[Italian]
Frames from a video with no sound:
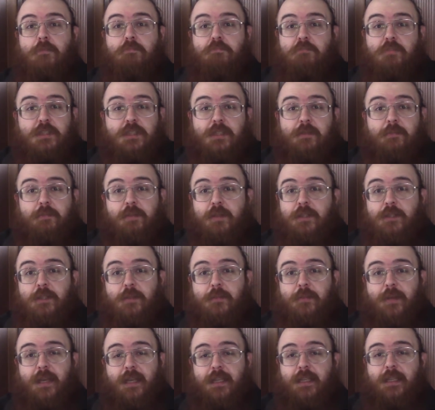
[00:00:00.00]

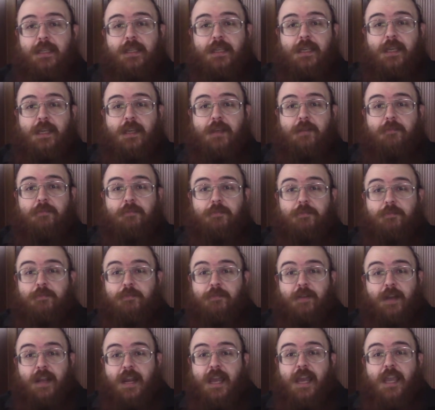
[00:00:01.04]
semplicemente
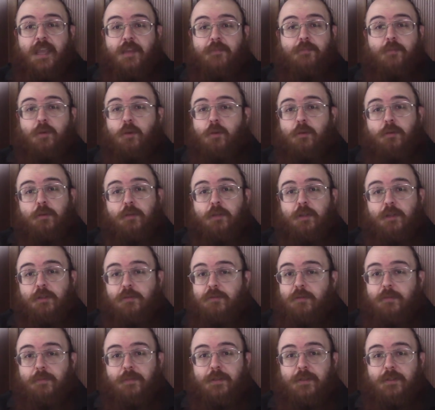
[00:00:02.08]
farà in modo che il
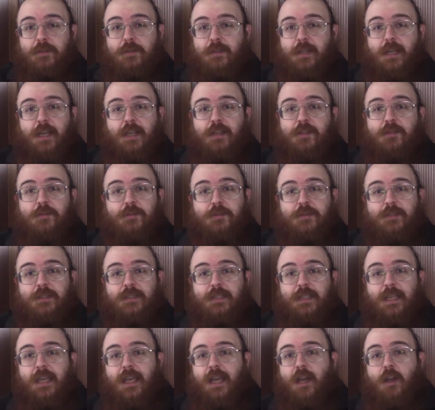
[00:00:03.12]
suo personaggio
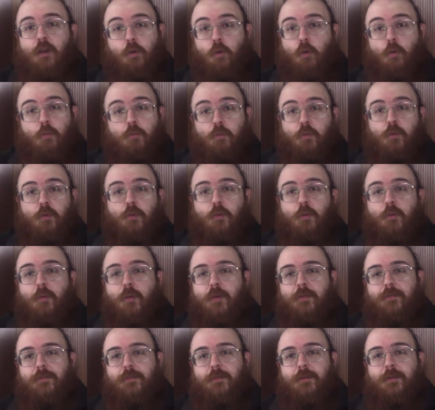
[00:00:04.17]
sia
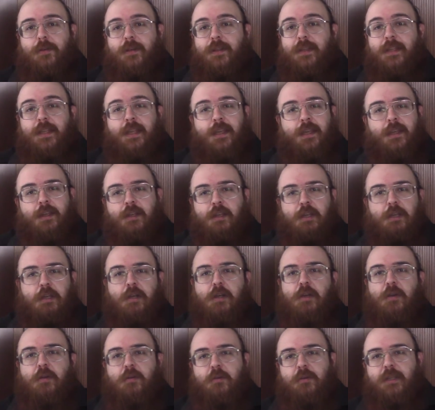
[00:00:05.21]
comunque forte
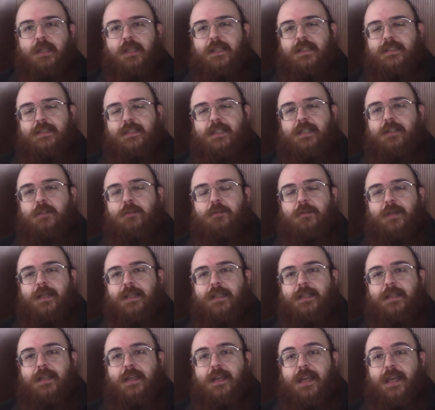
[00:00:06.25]
utilizzando
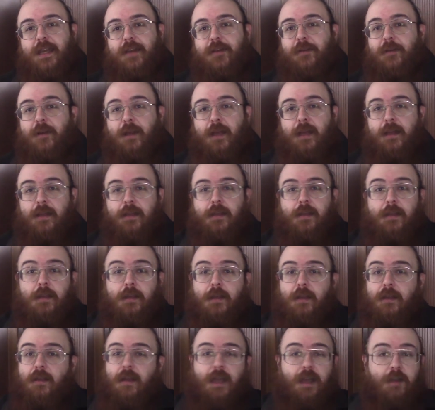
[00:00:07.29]
un'altra regola
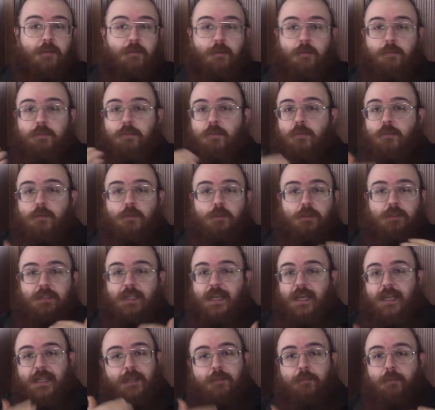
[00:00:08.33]
a quel punto
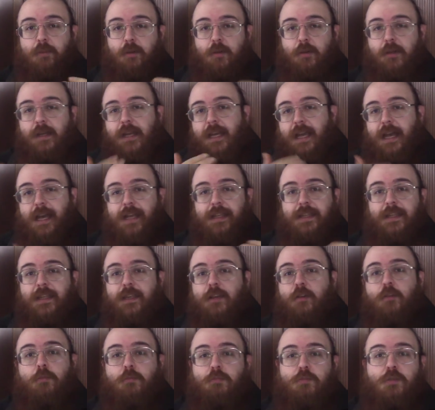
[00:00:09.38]
sarete bloccati
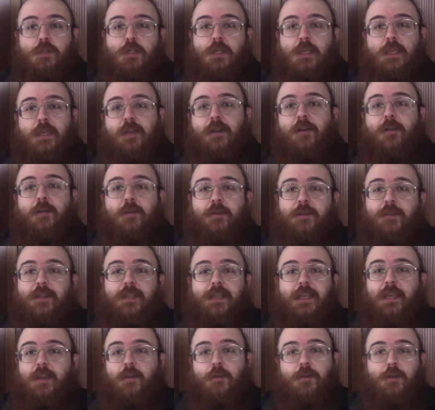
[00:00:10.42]
in un ciclo
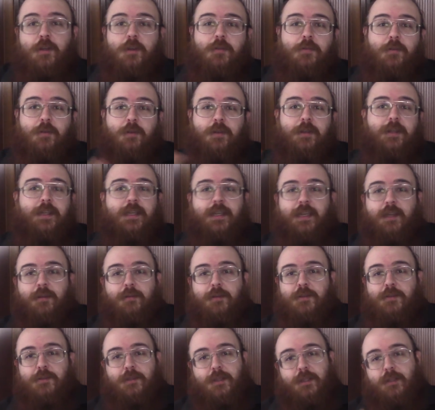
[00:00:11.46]
di ogni volta che
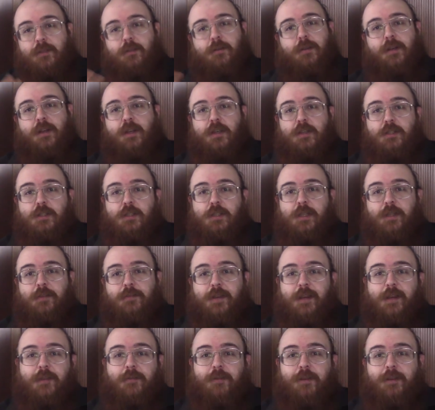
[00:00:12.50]
quel giocatore decide di
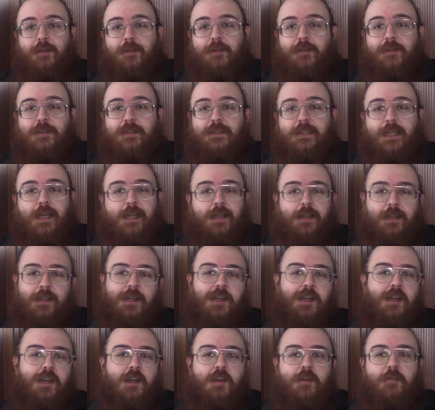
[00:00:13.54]
fare qualcosa,
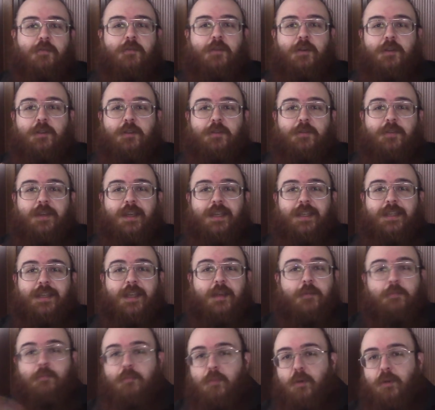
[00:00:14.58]
voi
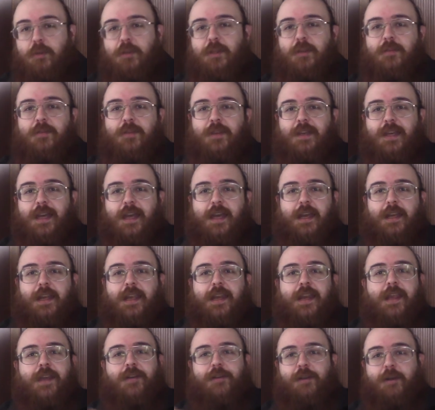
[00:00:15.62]
dovete modificare
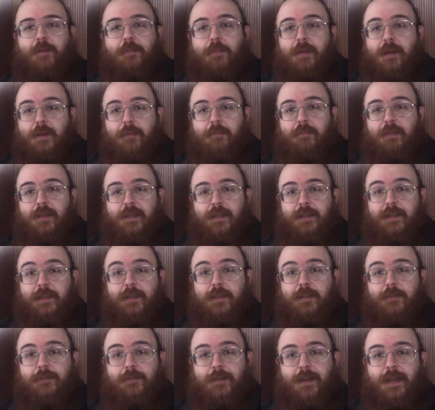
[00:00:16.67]
le regole per
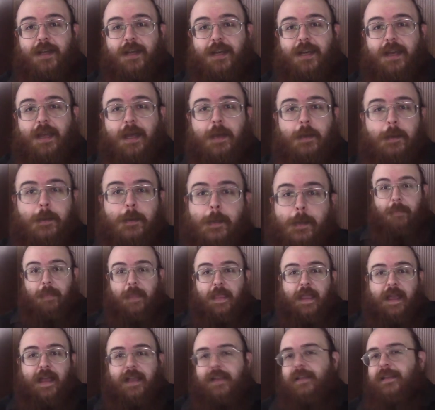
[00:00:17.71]
impedirgli di farla.
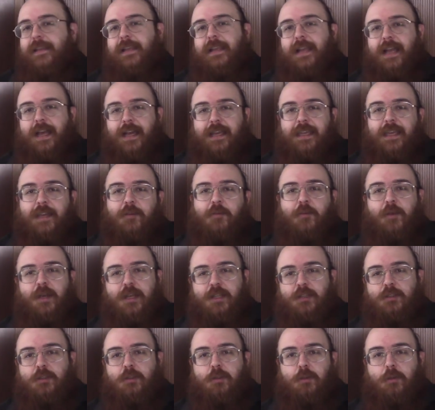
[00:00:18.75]
Al di là che
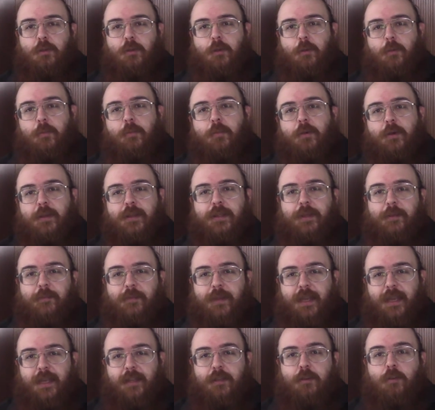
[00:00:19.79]
questo è un
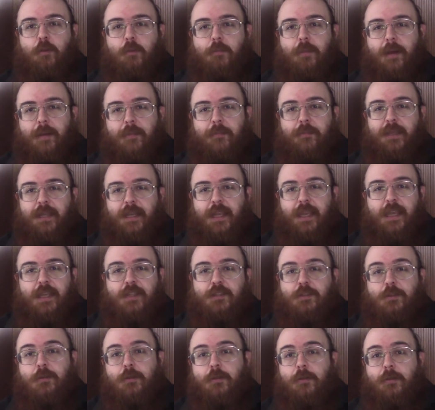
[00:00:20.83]
comportamento
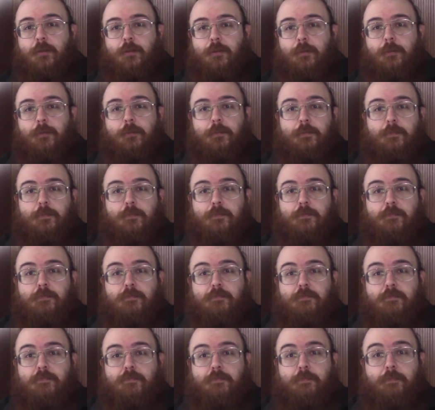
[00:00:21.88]
bambinesco,
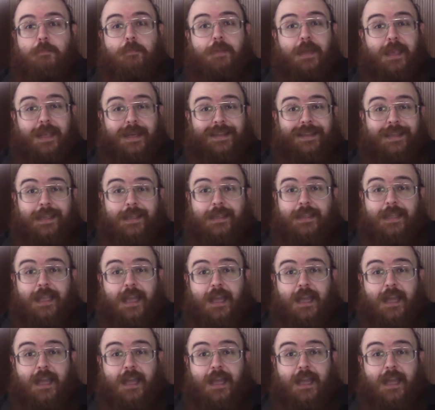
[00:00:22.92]
perdete